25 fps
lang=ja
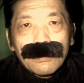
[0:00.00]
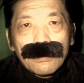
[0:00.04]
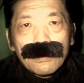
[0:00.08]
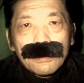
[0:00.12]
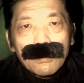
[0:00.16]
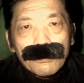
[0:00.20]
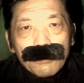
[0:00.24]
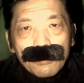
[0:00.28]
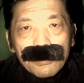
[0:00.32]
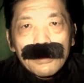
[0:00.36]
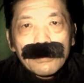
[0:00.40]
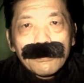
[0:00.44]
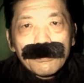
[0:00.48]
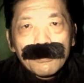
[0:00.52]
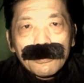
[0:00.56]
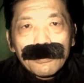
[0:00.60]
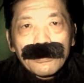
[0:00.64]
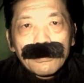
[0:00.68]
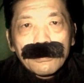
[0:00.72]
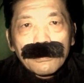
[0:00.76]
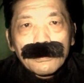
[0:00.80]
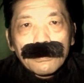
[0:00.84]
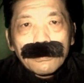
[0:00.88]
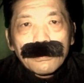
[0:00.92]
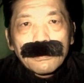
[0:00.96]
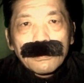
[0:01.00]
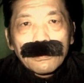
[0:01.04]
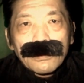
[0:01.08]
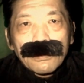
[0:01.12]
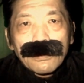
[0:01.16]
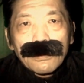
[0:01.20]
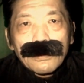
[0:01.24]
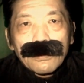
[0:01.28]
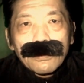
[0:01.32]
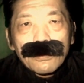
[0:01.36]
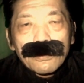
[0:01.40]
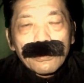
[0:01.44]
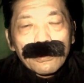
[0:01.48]
しぶしぶ、
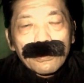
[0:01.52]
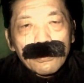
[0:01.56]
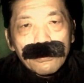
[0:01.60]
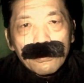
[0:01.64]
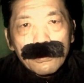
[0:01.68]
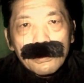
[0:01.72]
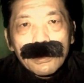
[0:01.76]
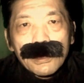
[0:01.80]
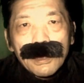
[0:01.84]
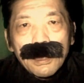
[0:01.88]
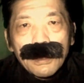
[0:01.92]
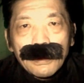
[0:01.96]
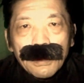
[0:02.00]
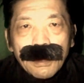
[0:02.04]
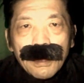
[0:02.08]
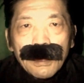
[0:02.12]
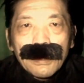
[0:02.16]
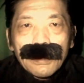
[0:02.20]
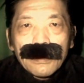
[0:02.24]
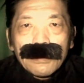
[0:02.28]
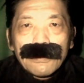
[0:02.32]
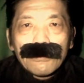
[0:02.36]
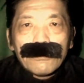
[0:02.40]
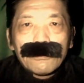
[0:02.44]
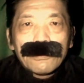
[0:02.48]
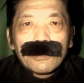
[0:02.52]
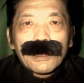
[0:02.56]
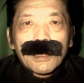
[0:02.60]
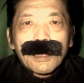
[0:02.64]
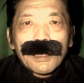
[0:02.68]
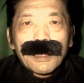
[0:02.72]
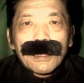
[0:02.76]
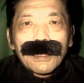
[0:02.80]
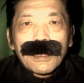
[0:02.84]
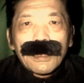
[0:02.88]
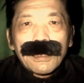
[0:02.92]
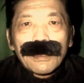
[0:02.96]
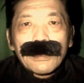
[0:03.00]
腑に落ちないなぁなんて思いな
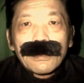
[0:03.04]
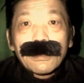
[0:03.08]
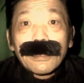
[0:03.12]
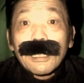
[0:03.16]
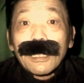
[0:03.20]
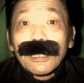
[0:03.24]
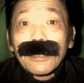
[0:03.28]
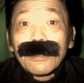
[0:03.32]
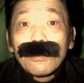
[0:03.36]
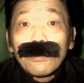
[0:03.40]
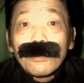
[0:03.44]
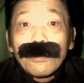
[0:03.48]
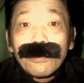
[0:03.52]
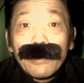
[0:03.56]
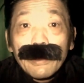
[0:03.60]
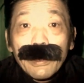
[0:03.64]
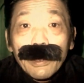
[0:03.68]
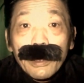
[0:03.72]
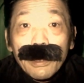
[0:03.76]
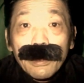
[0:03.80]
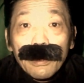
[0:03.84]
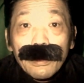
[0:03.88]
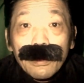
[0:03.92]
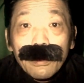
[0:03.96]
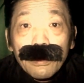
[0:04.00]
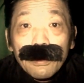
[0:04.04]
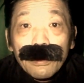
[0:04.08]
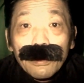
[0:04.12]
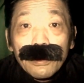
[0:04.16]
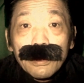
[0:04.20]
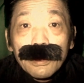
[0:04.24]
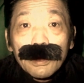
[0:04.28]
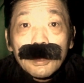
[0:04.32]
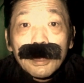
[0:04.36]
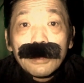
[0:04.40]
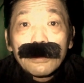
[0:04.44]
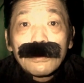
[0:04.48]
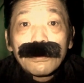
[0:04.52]
がら学校へ
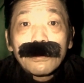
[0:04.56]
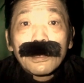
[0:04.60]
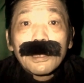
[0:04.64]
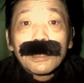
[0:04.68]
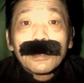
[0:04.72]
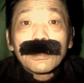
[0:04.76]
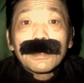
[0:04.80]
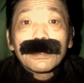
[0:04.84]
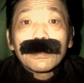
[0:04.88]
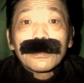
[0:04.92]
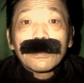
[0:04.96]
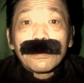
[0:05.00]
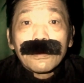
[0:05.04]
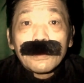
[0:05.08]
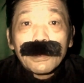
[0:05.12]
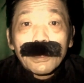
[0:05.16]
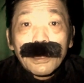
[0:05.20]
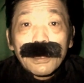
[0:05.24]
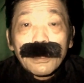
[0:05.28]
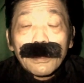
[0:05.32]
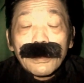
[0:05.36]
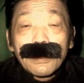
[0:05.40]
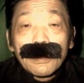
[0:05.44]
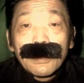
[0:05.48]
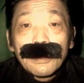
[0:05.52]
行ったそうなんですよね。